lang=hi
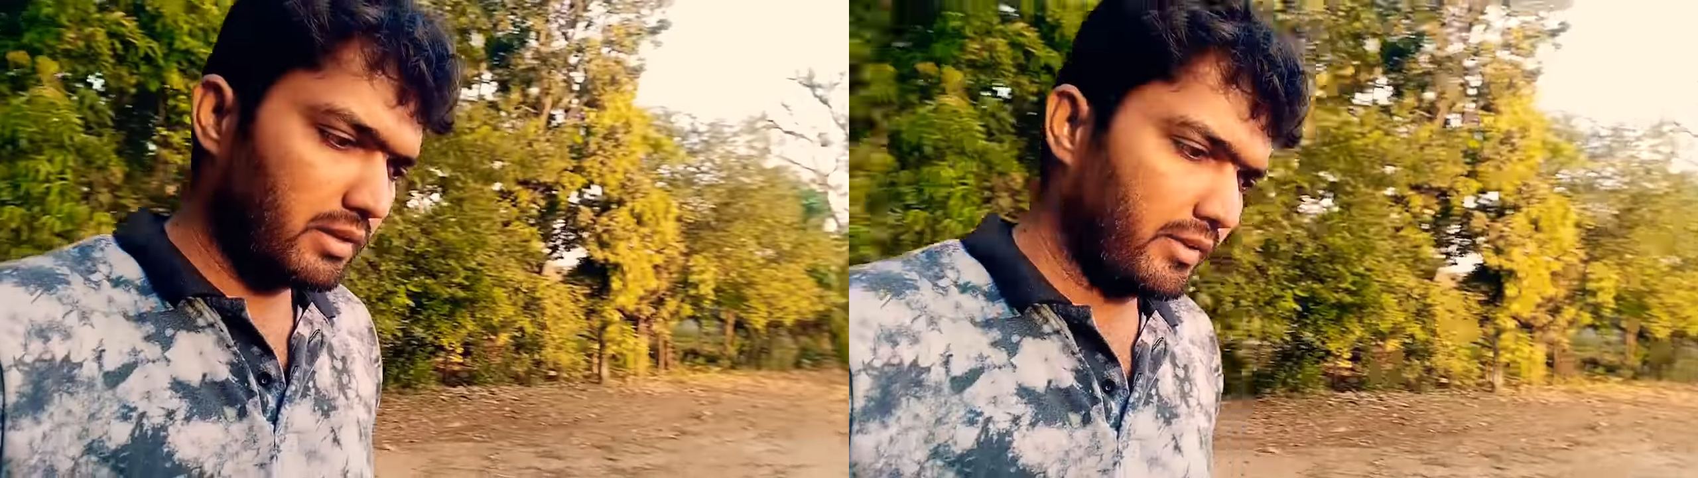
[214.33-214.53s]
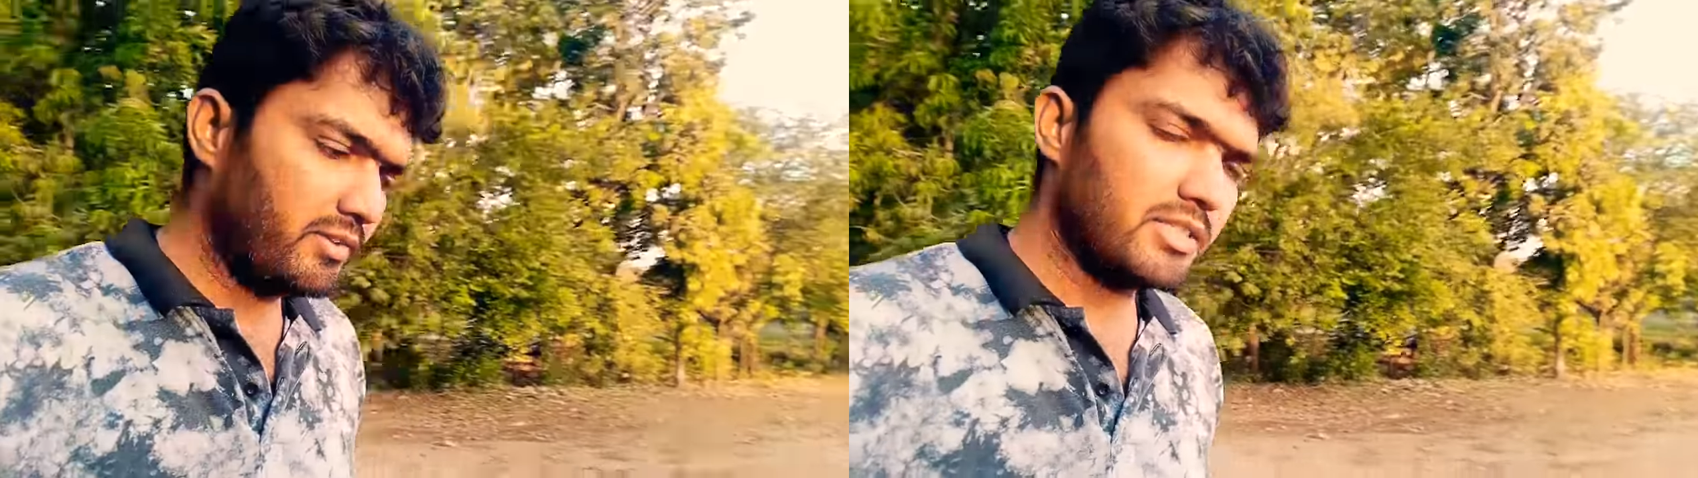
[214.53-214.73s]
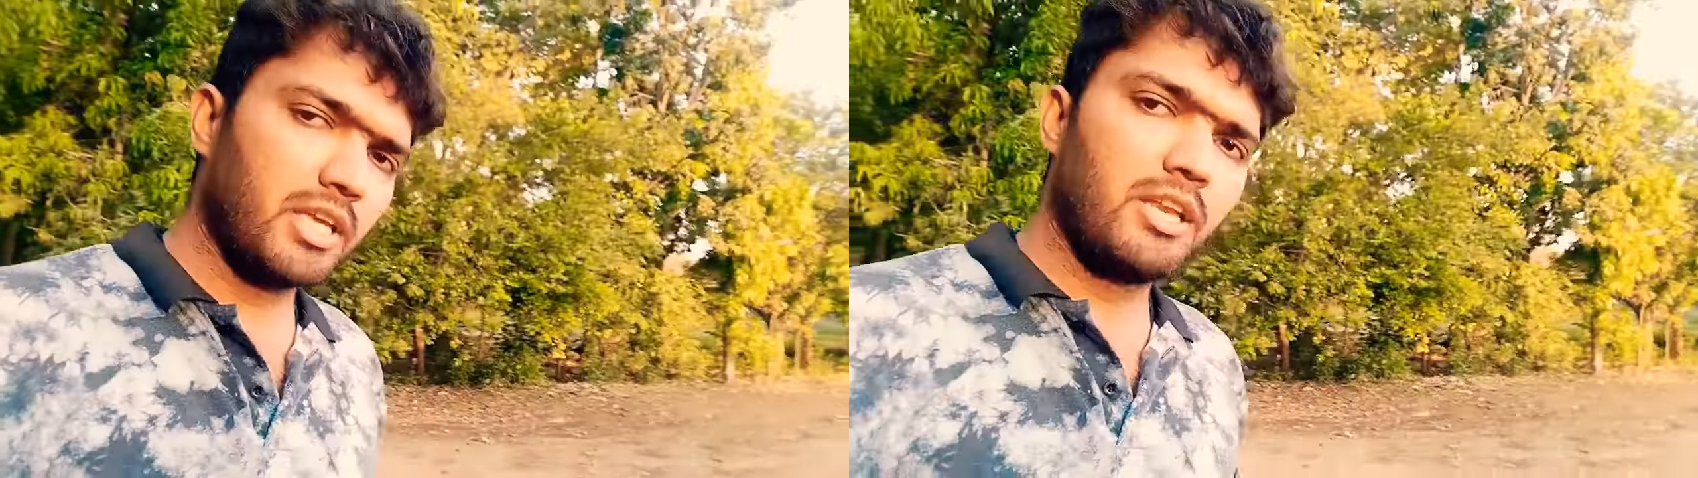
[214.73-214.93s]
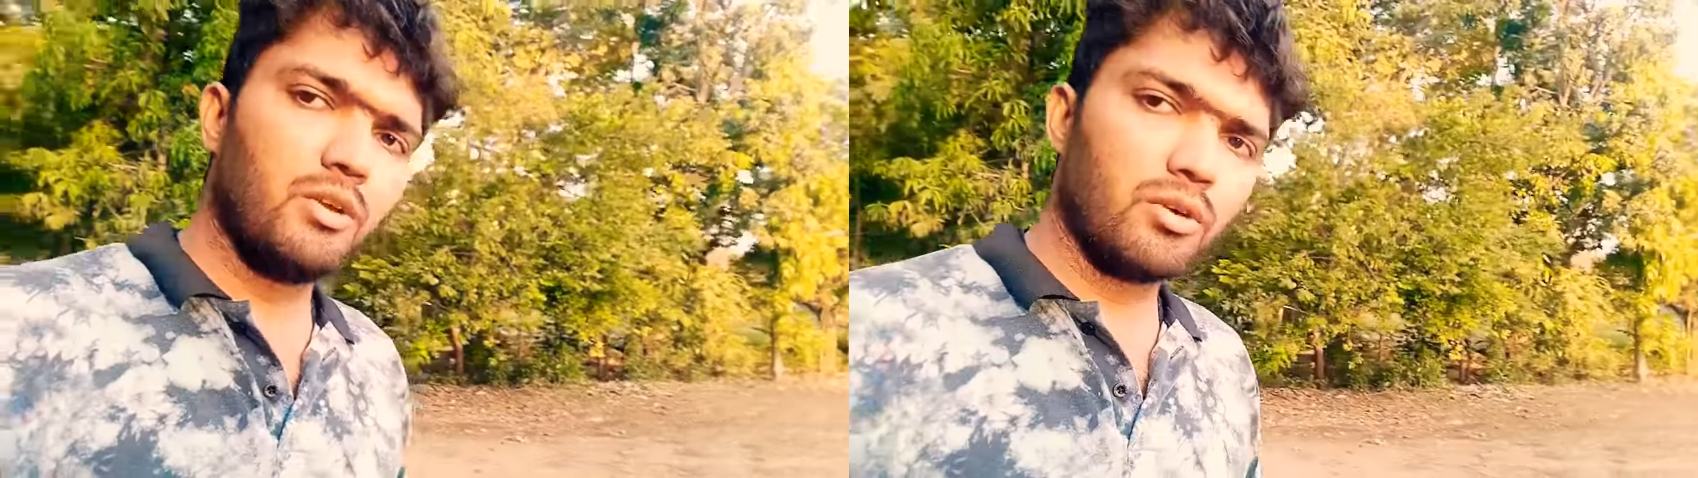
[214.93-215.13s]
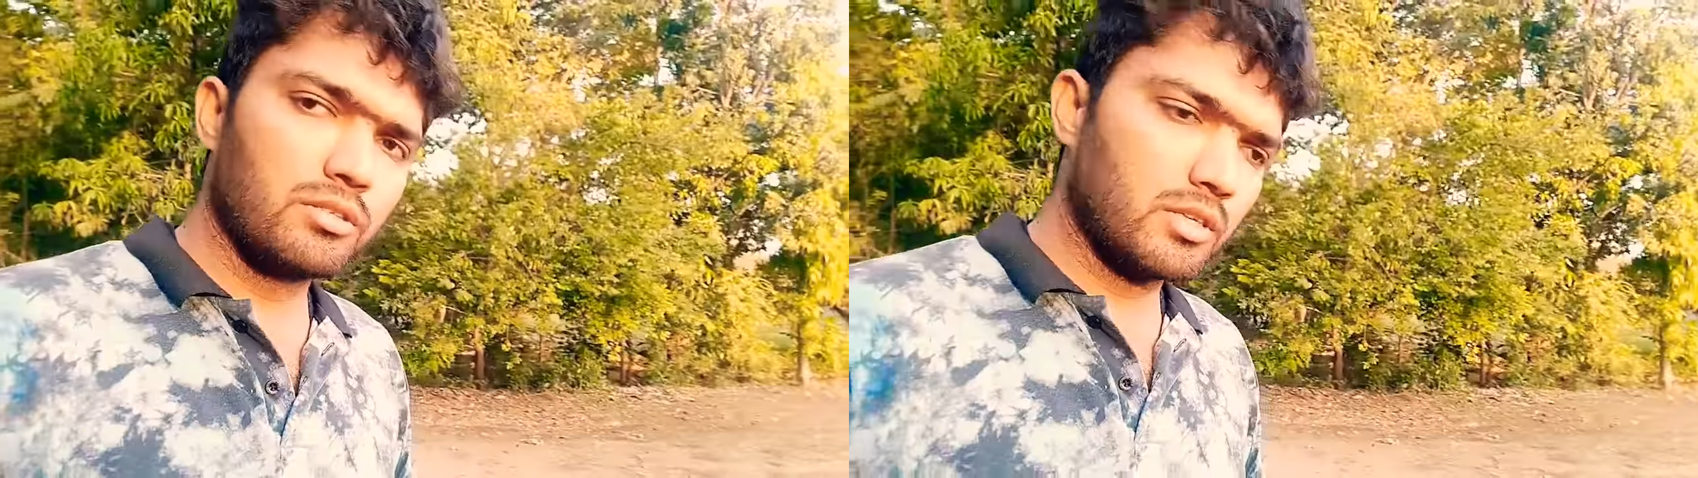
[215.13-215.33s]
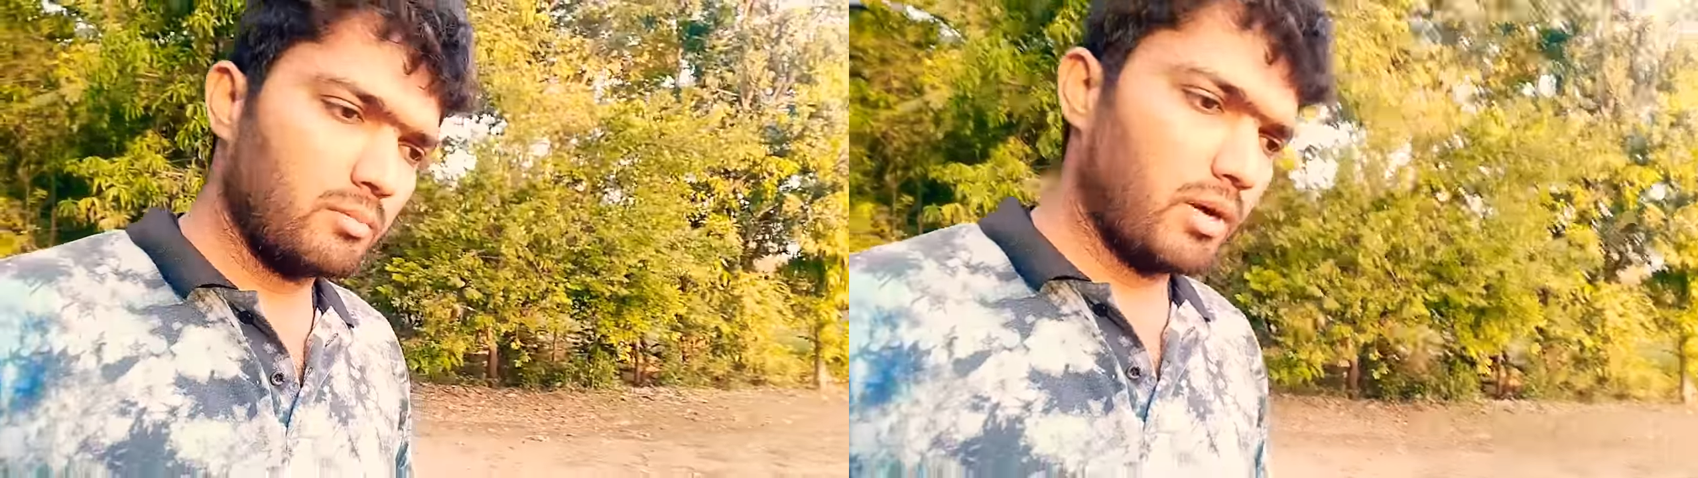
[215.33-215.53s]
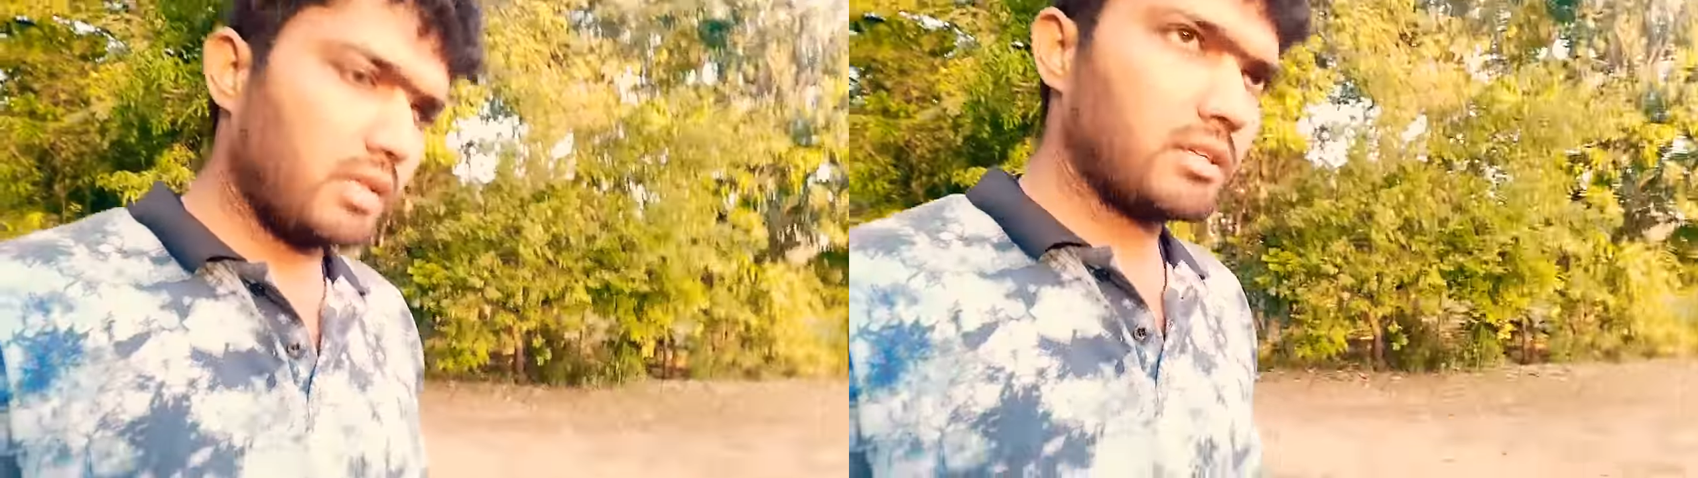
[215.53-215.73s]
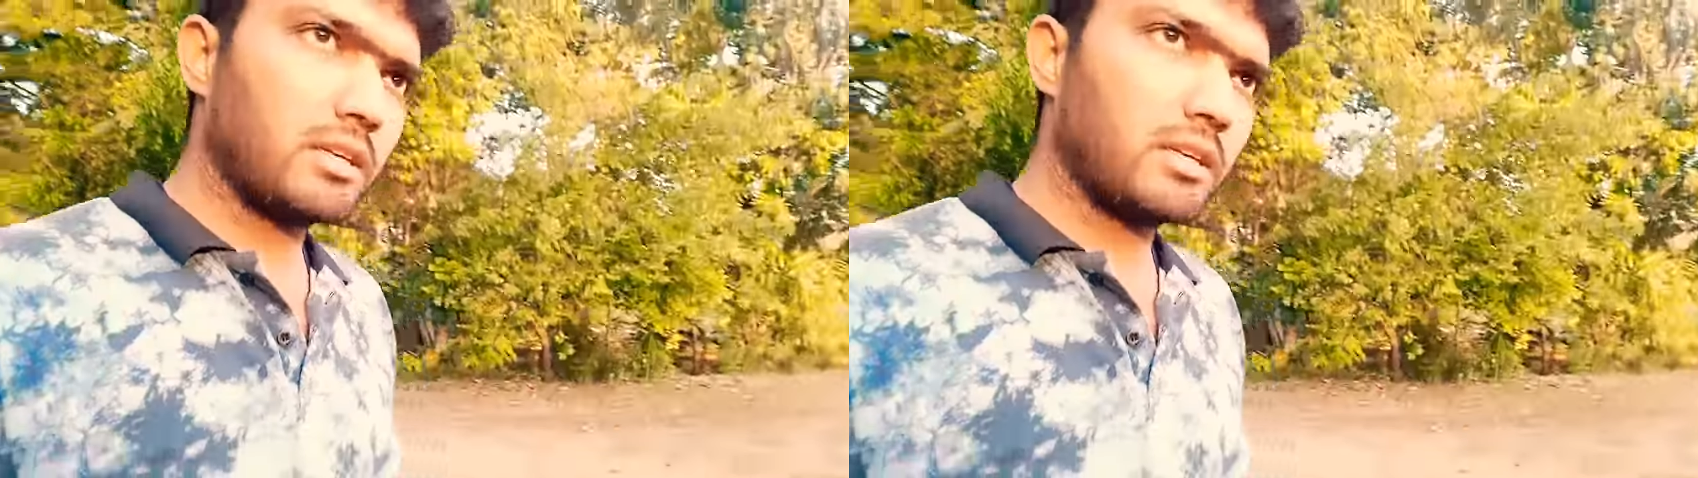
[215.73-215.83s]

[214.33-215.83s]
काफ़ी सारे लोग इसकी बात